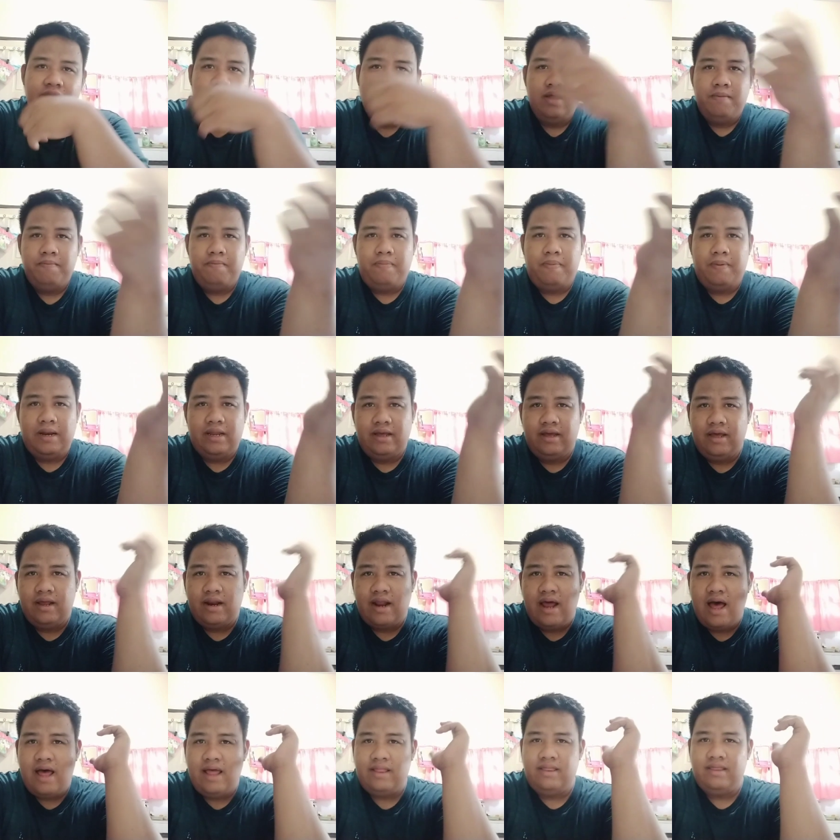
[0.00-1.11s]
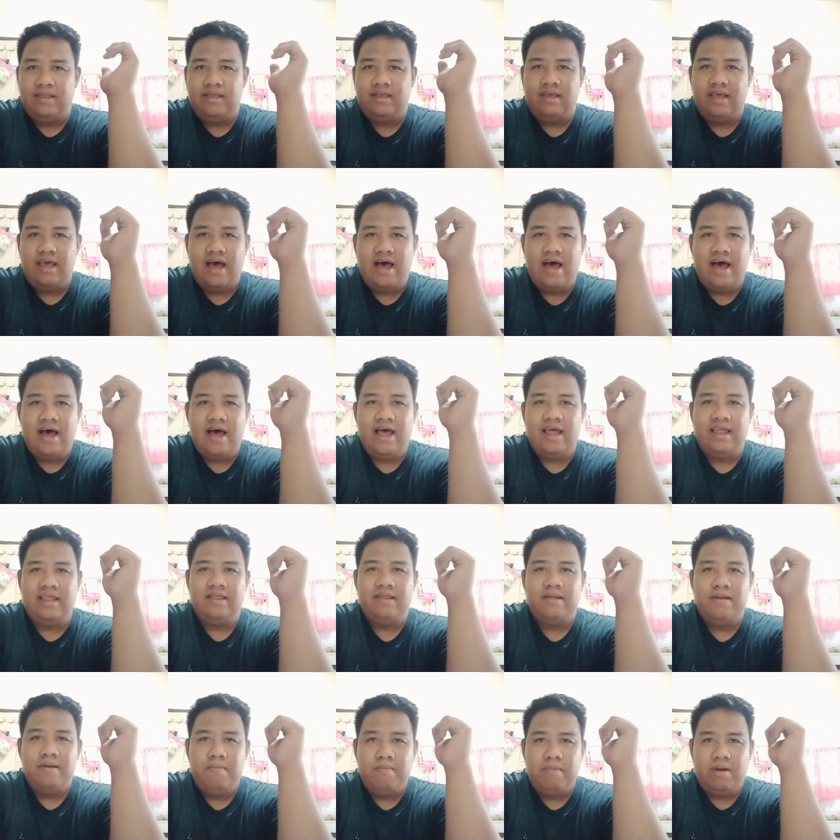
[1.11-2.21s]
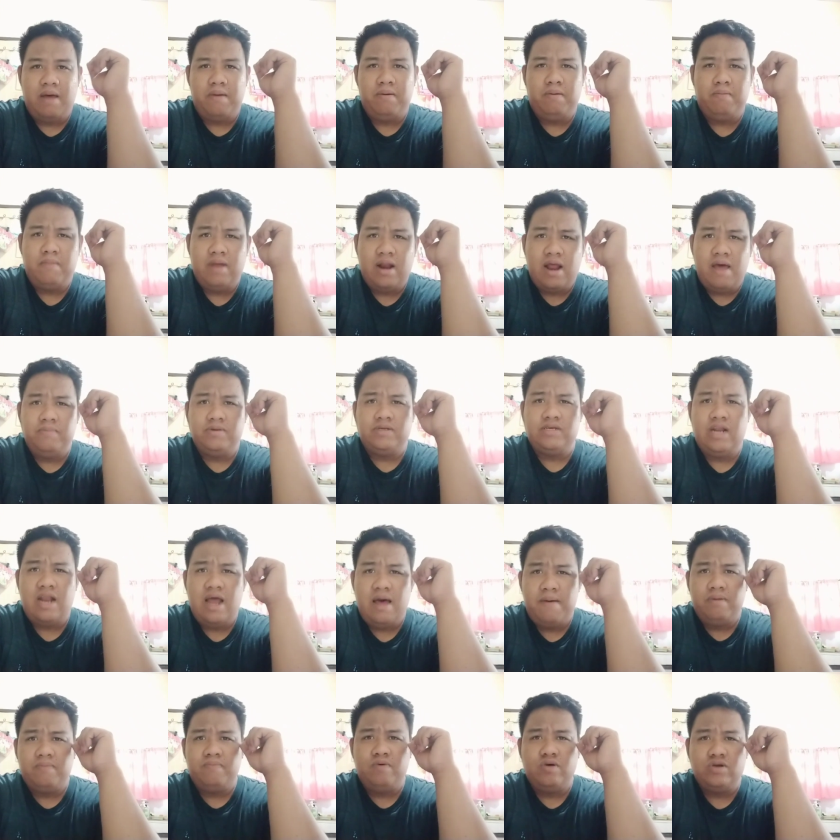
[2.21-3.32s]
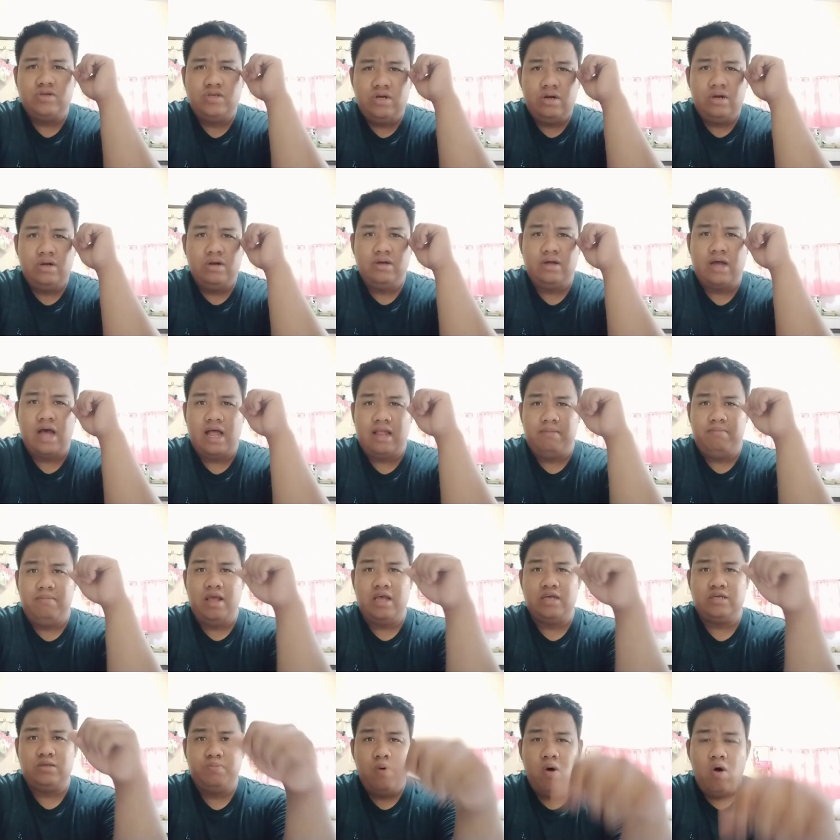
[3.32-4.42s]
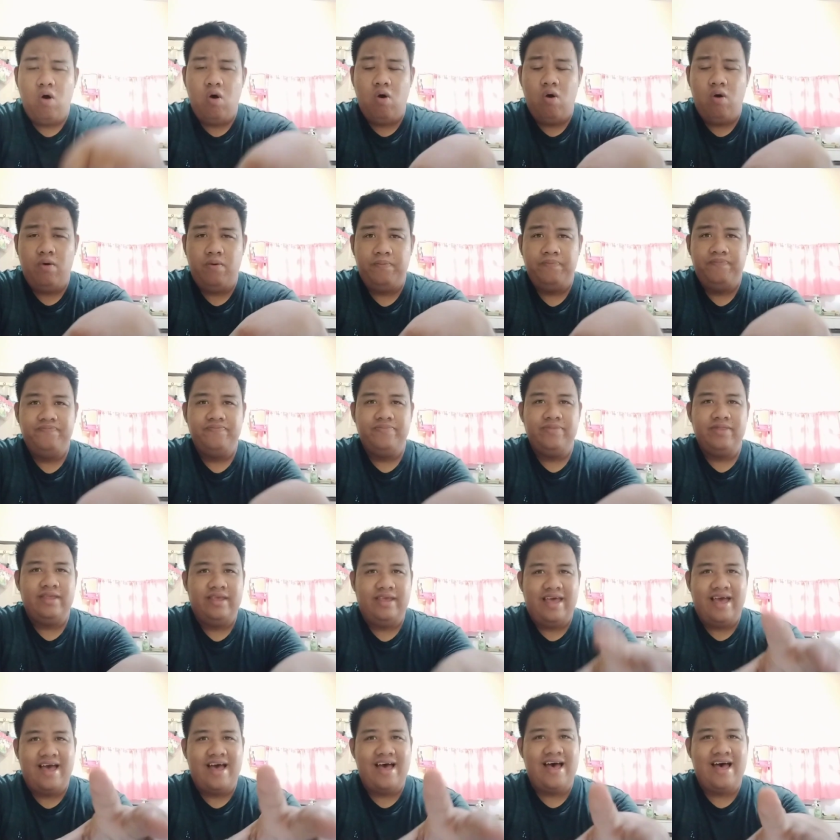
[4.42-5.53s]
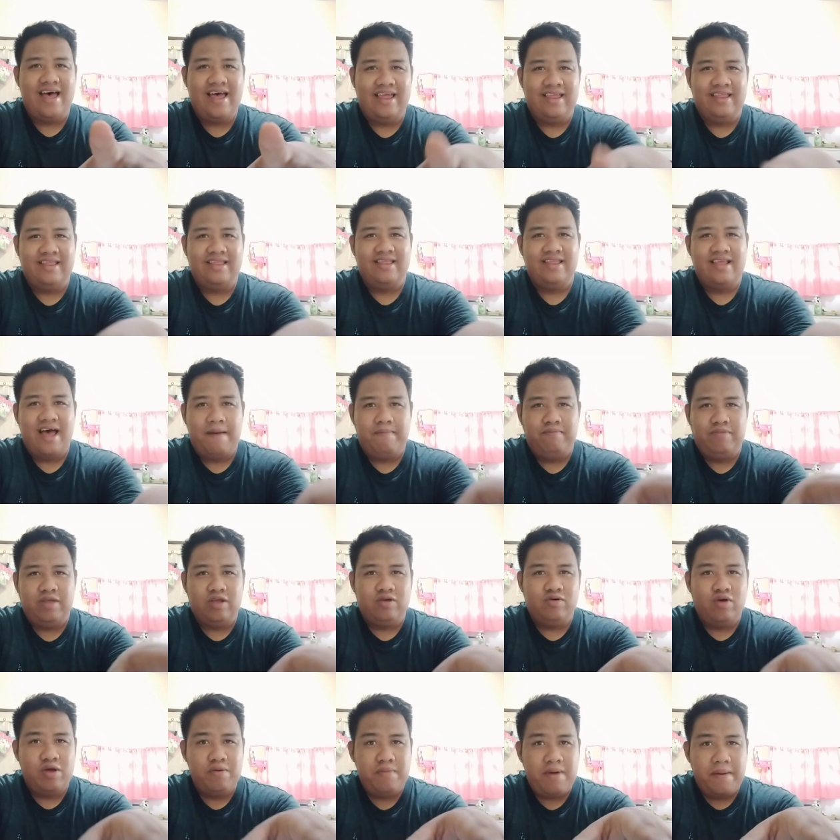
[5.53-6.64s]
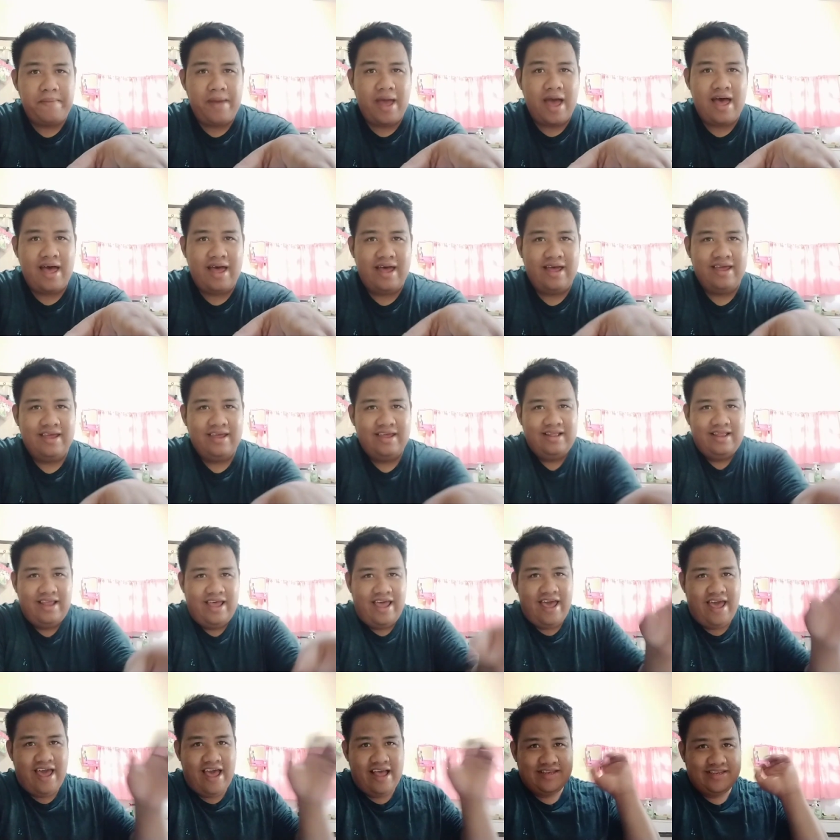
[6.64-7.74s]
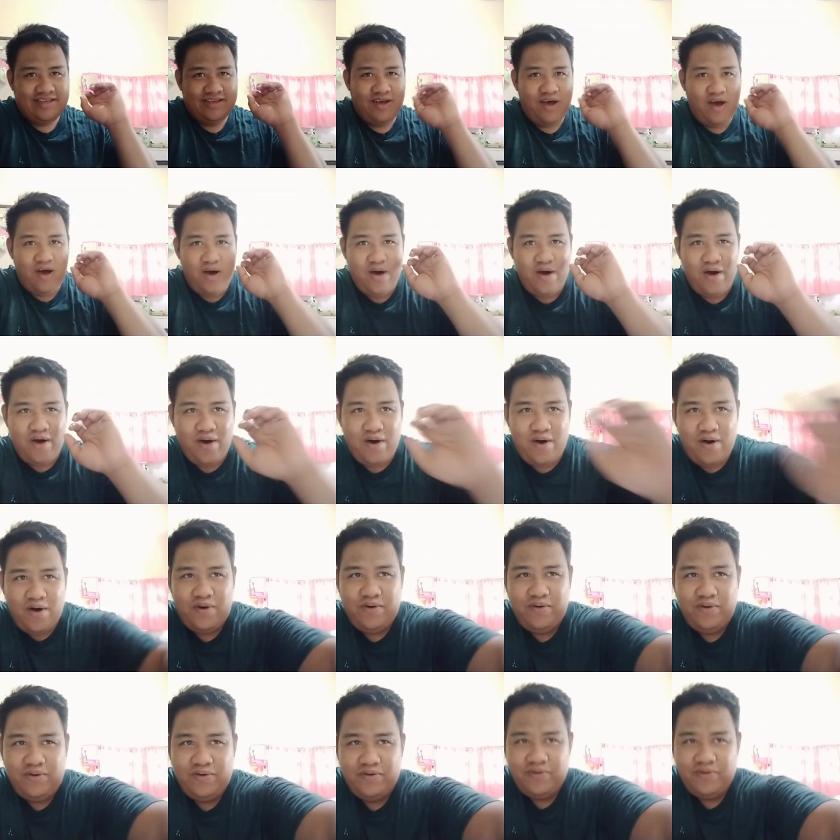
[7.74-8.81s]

paligiran. Yan. Maraming maraming salamat po sir. God bless po. Yan. Update ko kayo mamaya. Let's go!